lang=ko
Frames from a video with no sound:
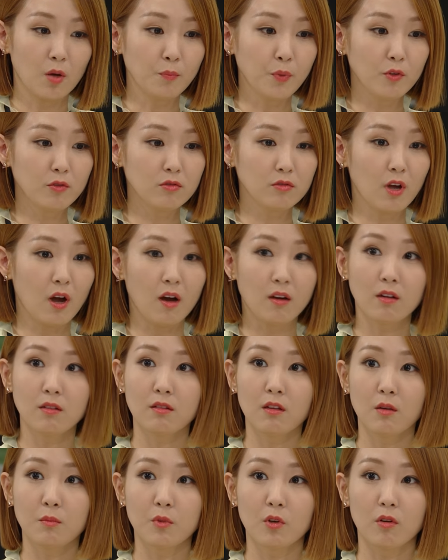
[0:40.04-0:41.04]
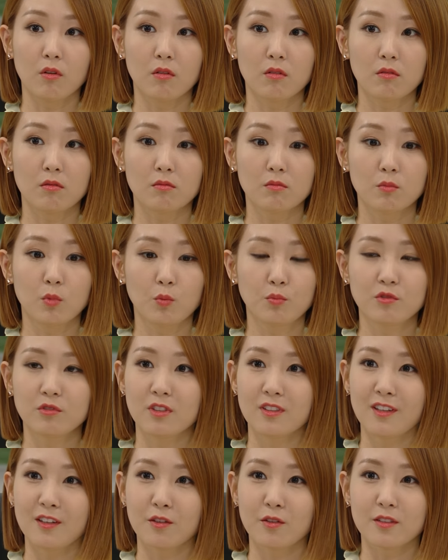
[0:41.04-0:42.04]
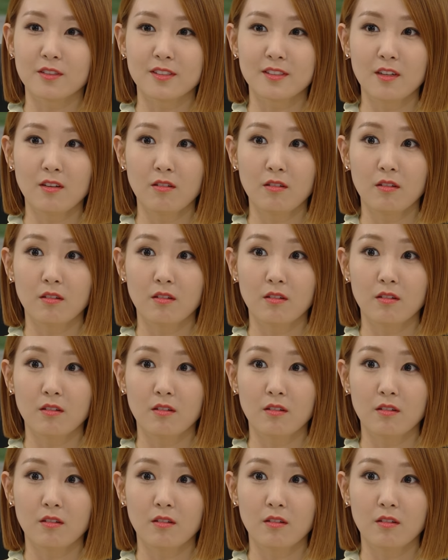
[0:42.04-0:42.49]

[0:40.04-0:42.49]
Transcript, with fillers: 남편도 다 알았다며. 뭐 문제될 거 있어?